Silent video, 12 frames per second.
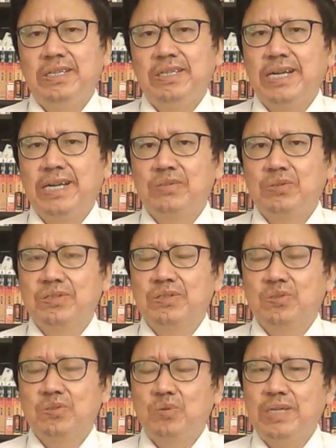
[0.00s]
应该说是
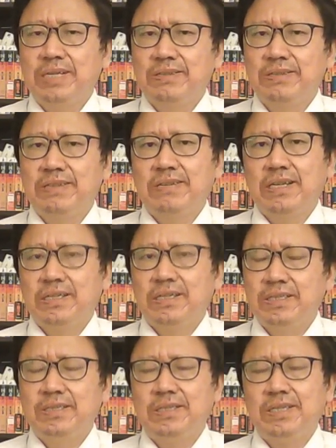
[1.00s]
顺理成章、
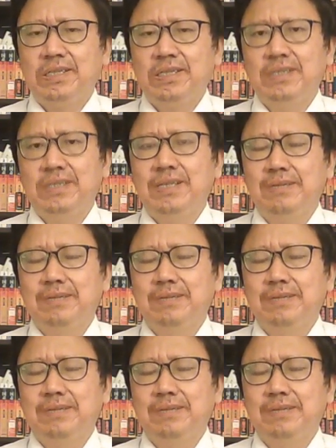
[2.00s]
合情合理。